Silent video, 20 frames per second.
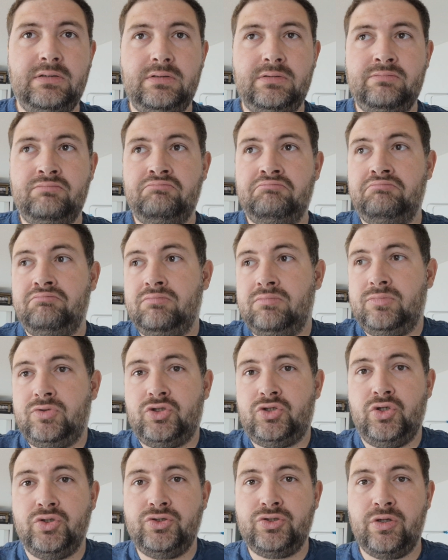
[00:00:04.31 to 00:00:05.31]
euh,
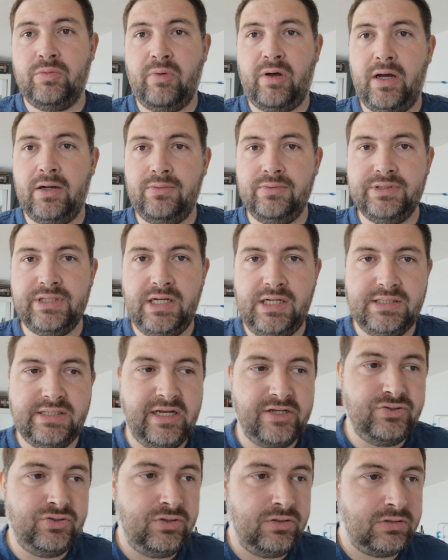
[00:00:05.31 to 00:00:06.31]
choses que me racontaient les
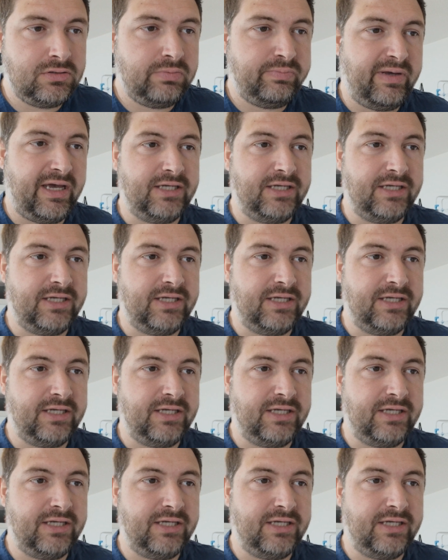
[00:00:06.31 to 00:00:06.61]
adultes.